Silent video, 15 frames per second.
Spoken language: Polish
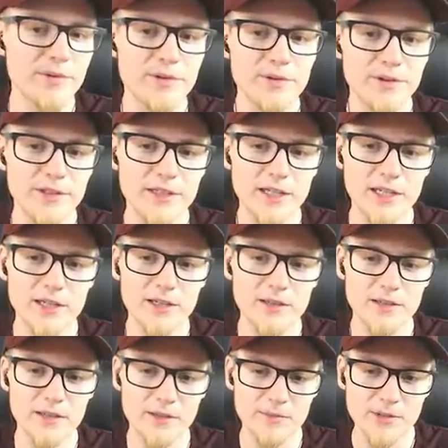bo i tak
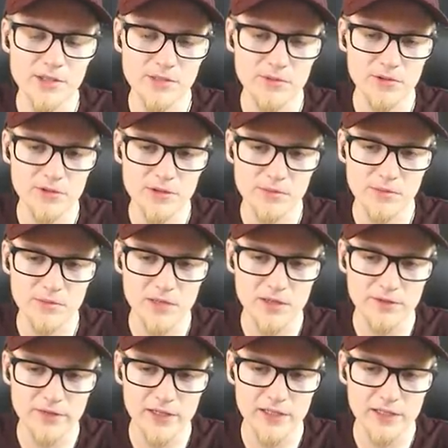y, będziemy to sobie
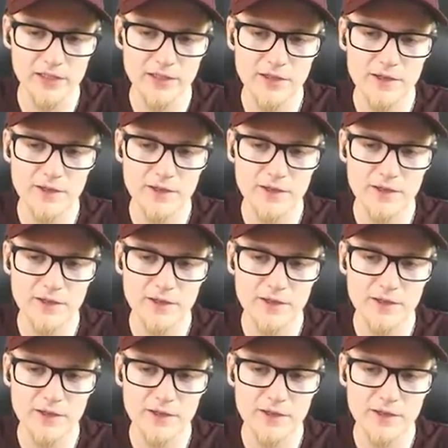malowali.